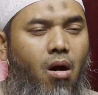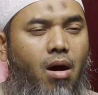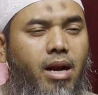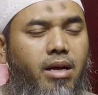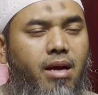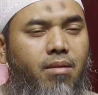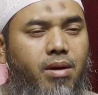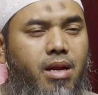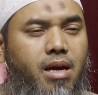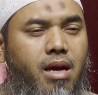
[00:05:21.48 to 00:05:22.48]
orang yang
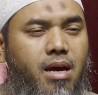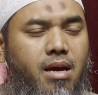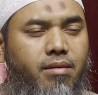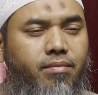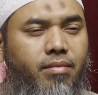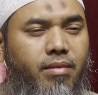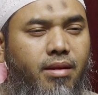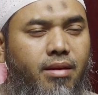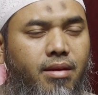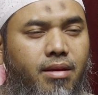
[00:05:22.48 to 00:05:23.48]
mereka
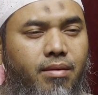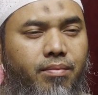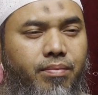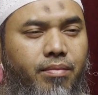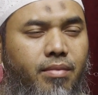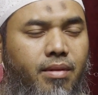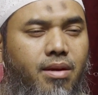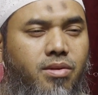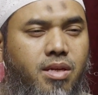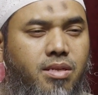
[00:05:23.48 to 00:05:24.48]

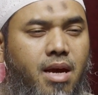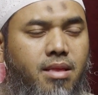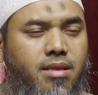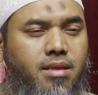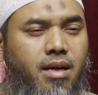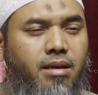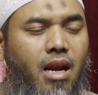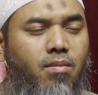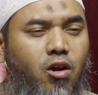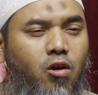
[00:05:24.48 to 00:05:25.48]
sesat
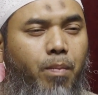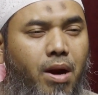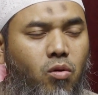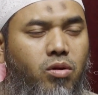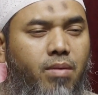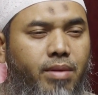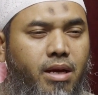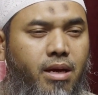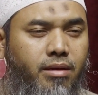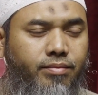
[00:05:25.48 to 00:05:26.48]
dalam kehidupan dunia
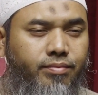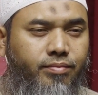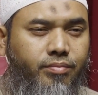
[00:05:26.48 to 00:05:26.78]
mereka